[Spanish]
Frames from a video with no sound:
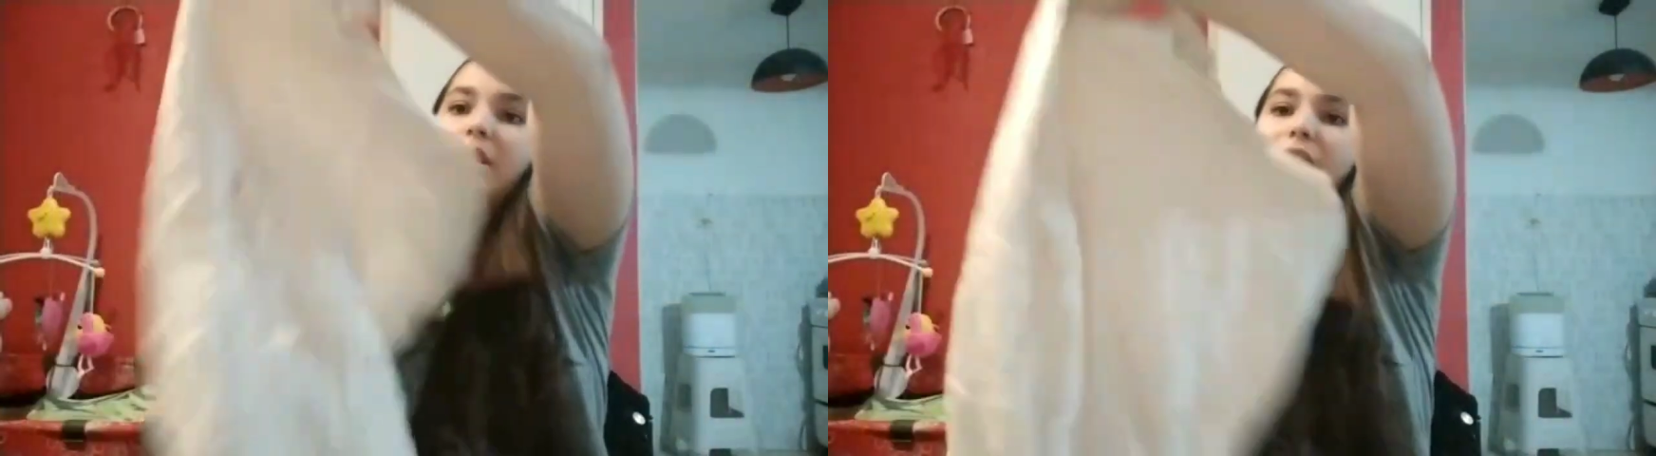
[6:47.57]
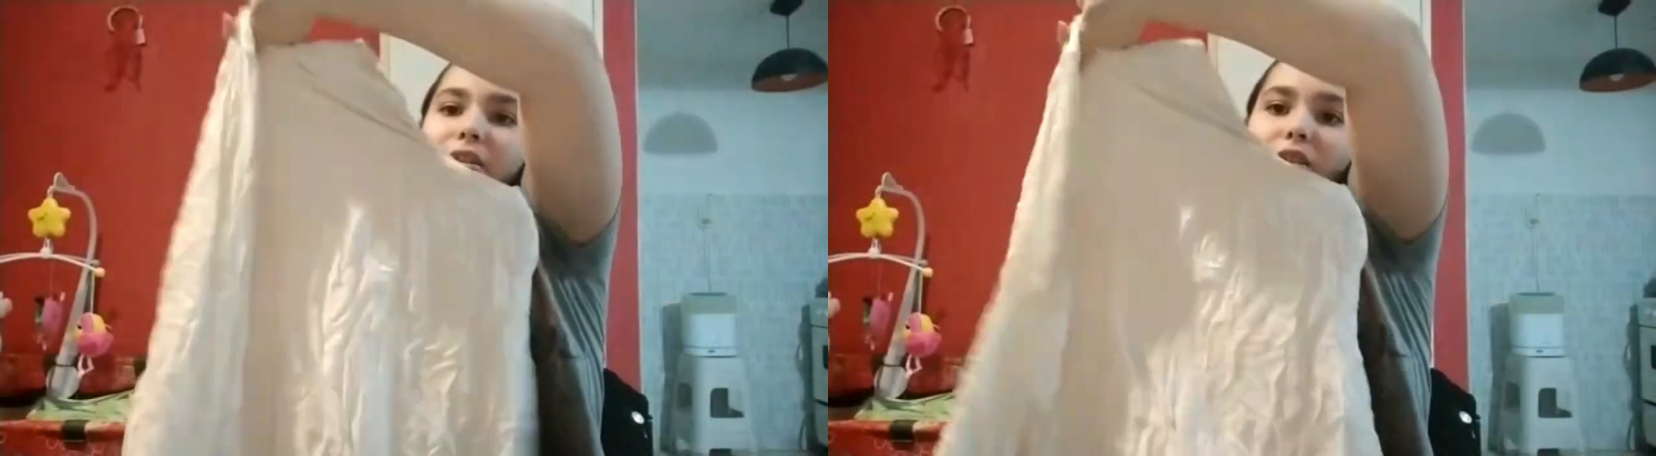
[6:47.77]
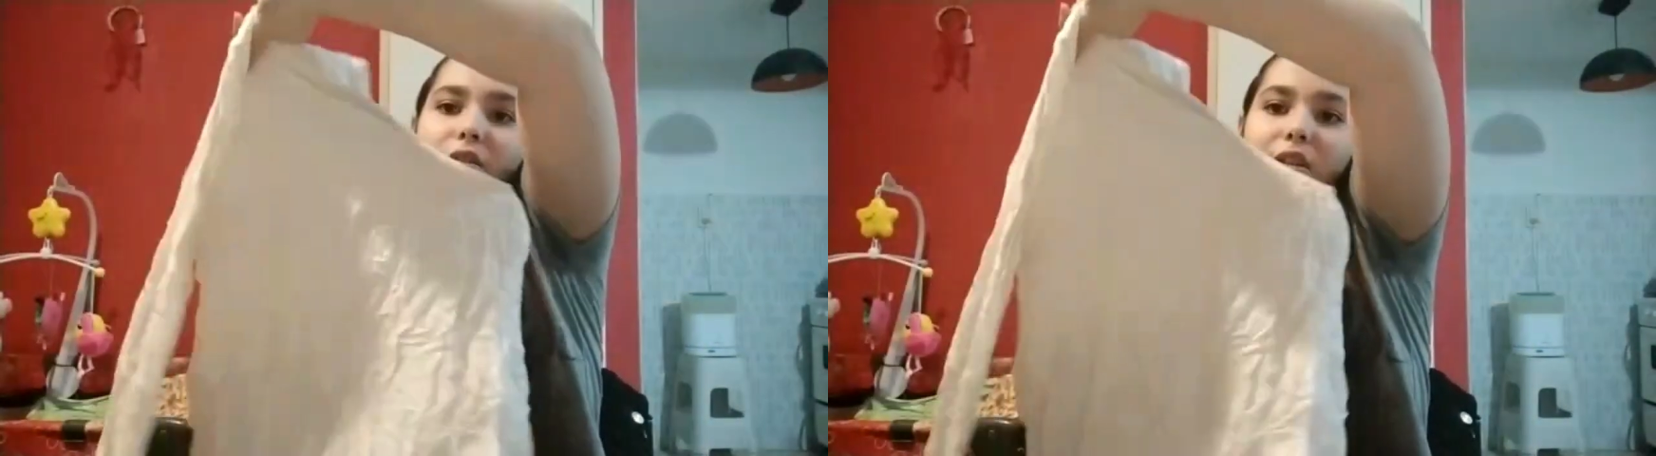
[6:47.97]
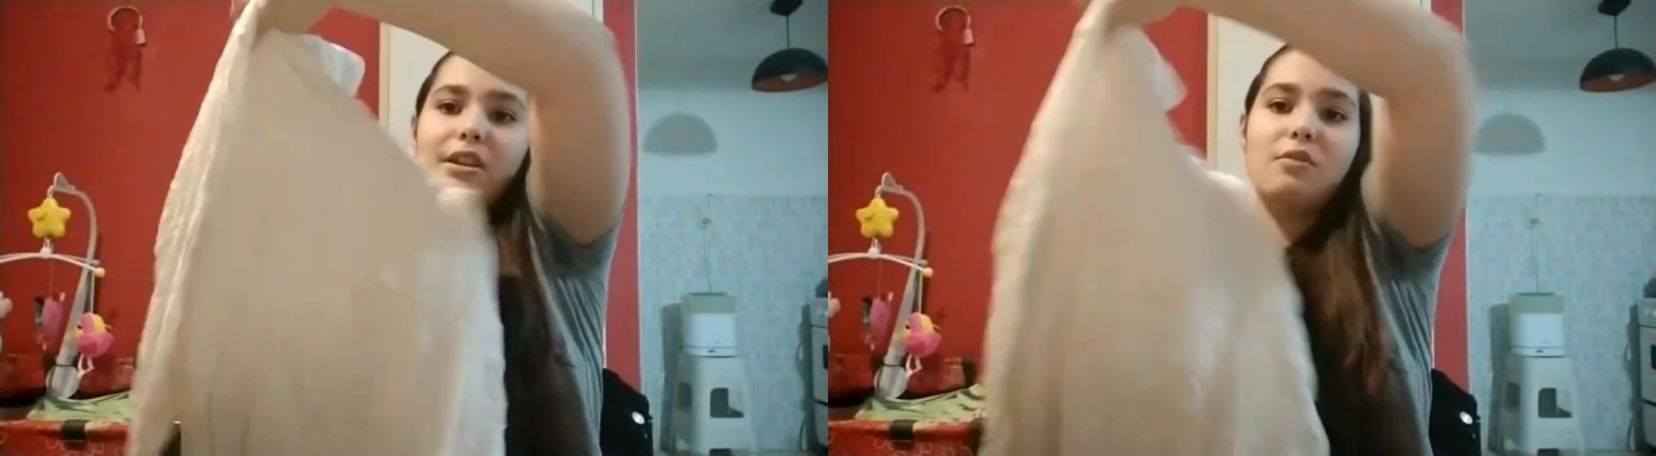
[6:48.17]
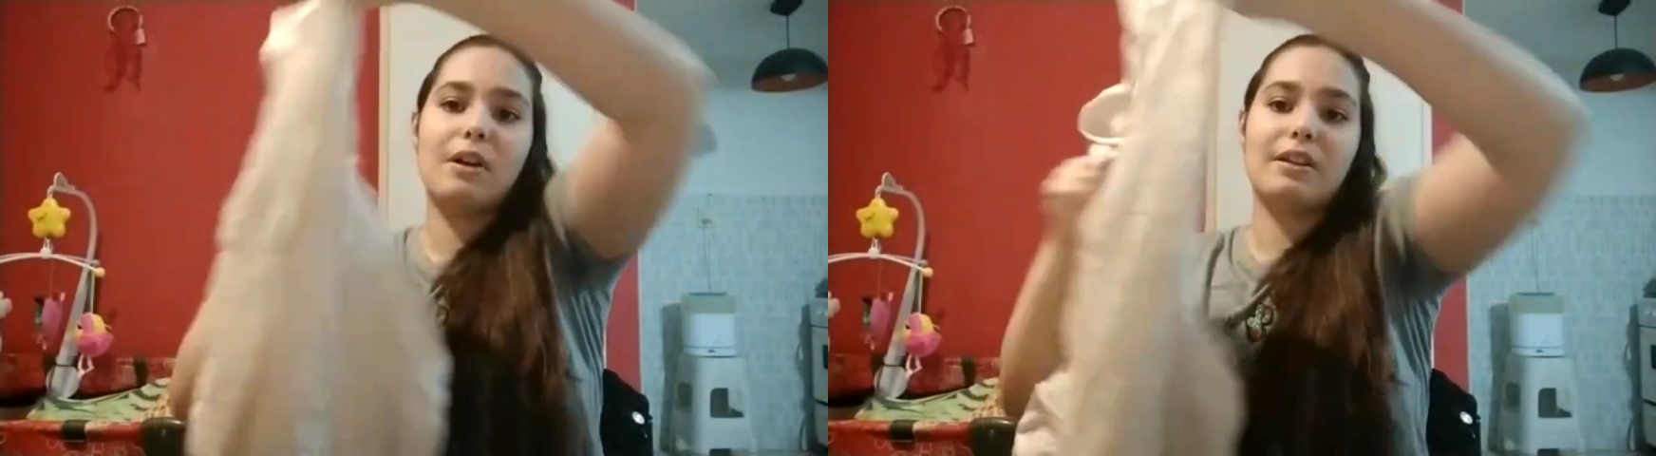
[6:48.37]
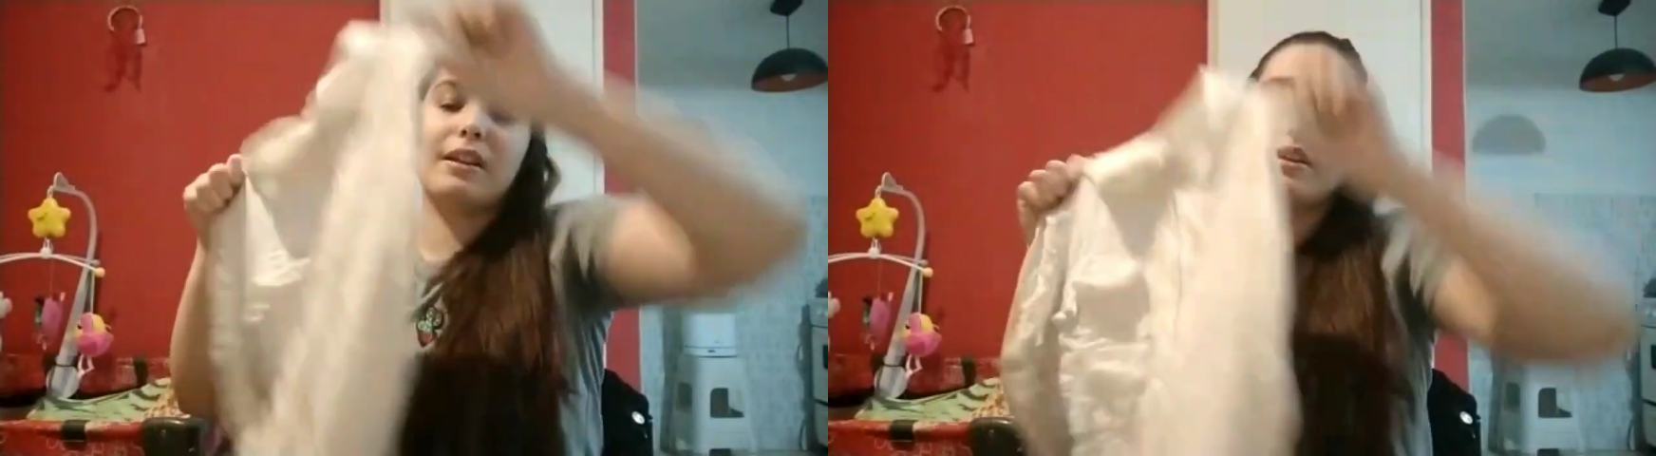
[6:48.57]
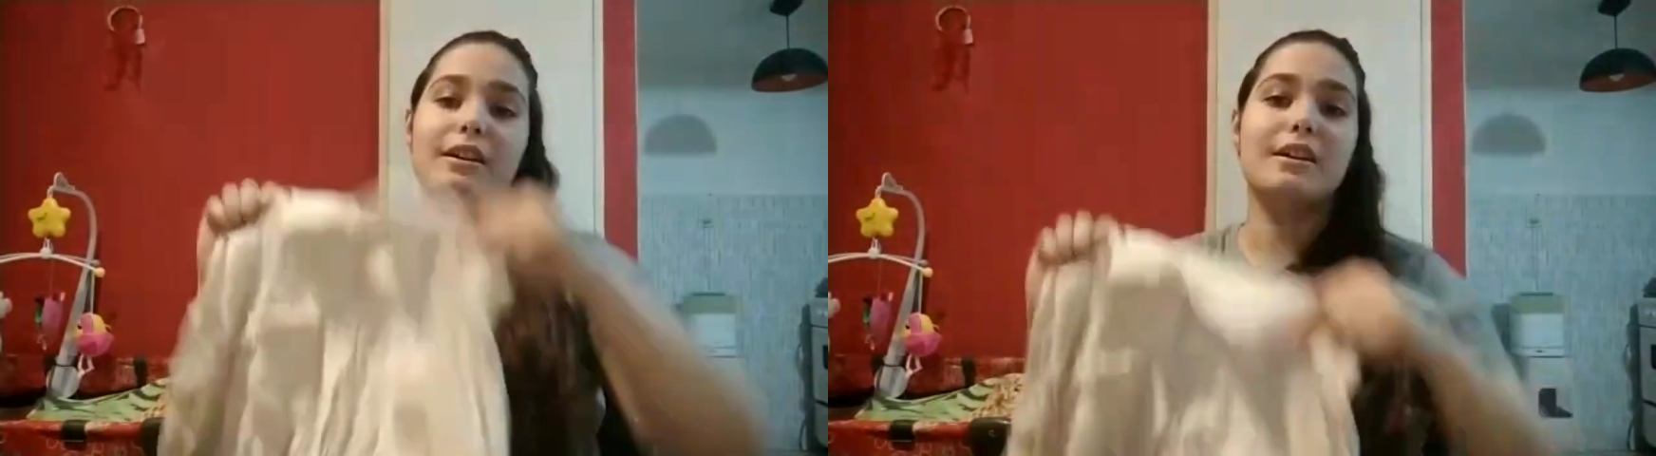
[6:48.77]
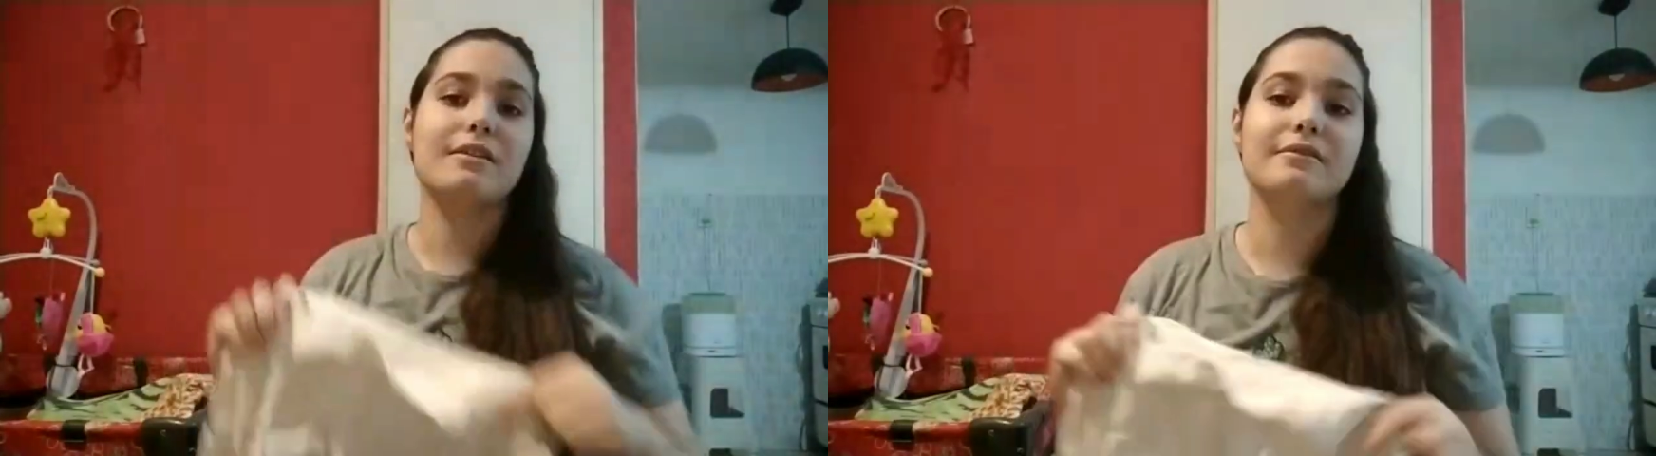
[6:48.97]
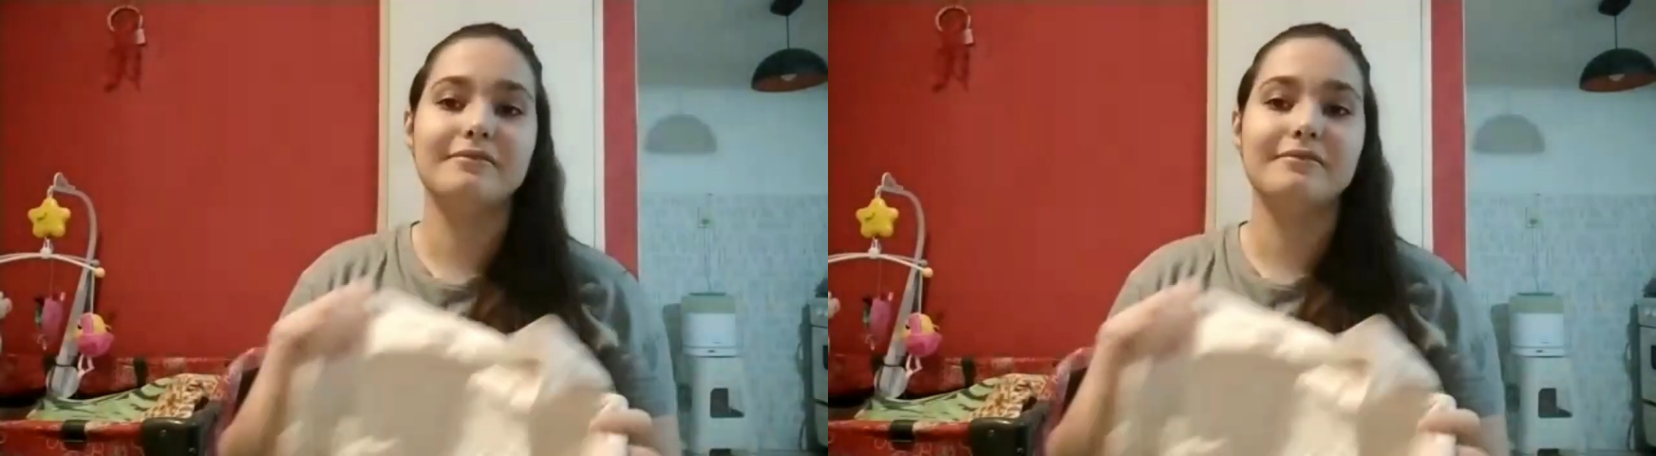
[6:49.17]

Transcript: que la tengo ahí guardada